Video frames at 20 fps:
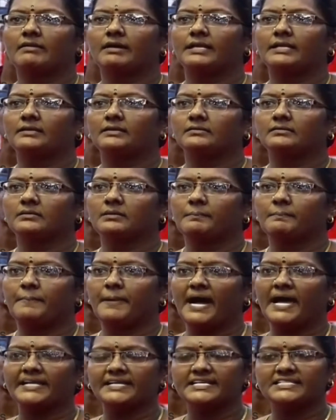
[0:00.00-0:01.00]
కావాలి
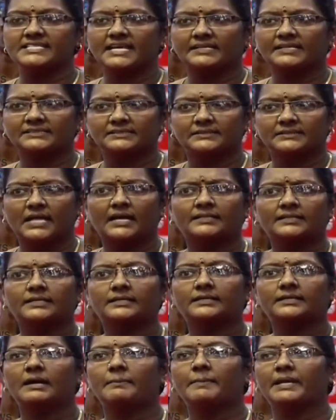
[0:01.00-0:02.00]
పార్టీ
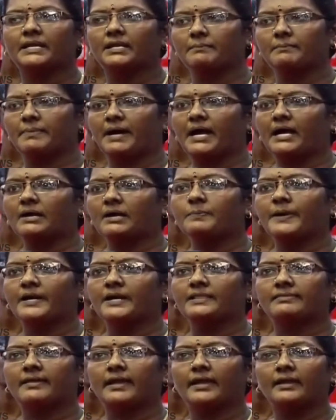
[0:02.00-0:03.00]
సంస్థాగతంగా మనకి
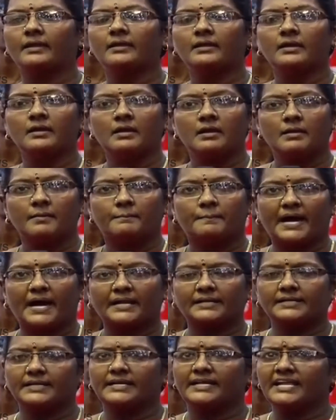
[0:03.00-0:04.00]
బాగుపడితే
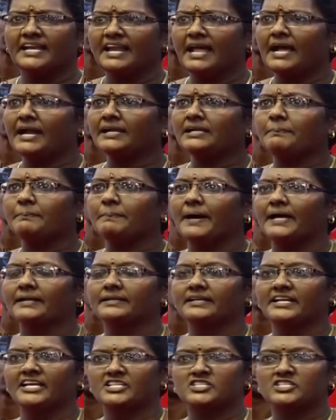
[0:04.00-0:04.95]
పార్టీ ఇలాంటి పార్టీ